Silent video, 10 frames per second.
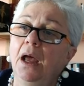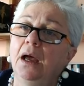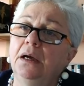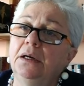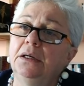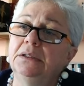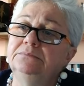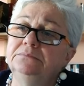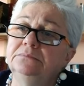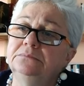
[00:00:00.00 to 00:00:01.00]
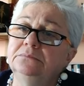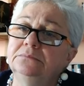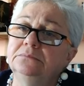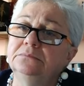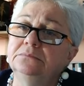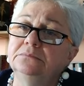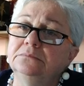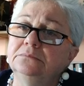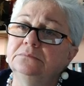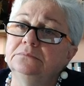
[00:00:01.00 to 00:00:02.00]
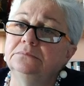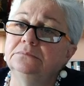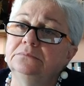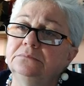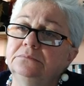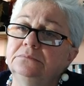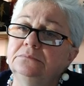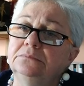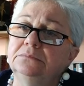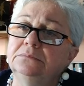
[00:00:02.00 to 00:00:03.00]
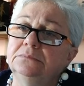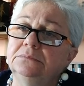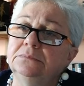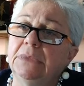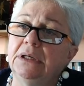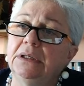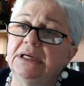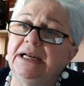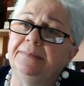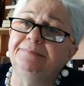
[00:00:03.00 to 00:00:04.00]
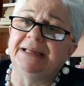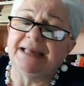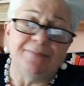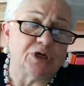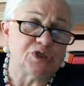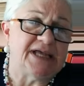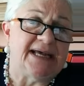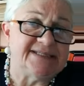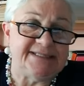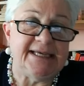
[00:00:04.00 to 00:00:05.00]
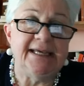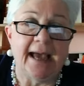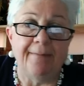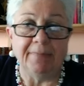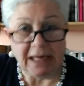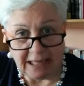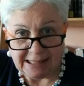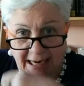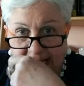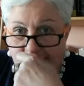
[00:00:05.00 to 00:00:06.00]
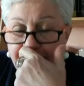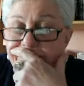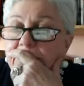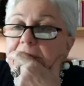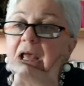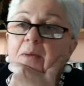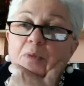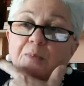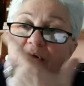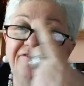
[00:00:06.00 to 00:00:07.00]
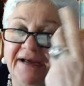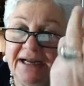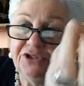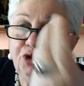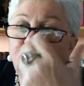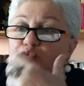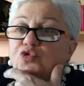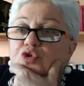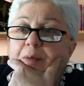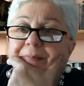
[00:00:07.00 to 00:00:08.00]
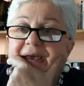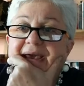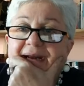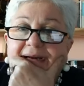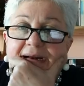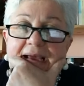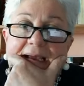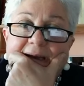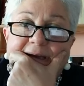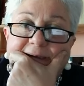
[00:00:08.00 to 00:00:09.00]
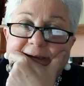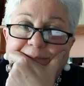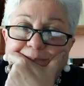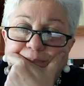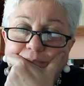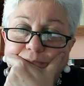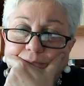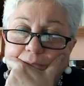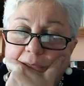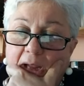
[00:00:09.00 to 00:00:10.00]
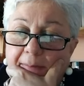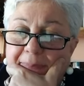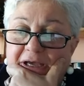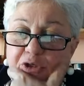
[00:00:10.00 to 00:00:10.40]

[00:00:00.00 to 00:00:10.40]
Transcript: Um, ehm, Madame Rosà si ammalerà, Momò farà di tutto per, ehm, per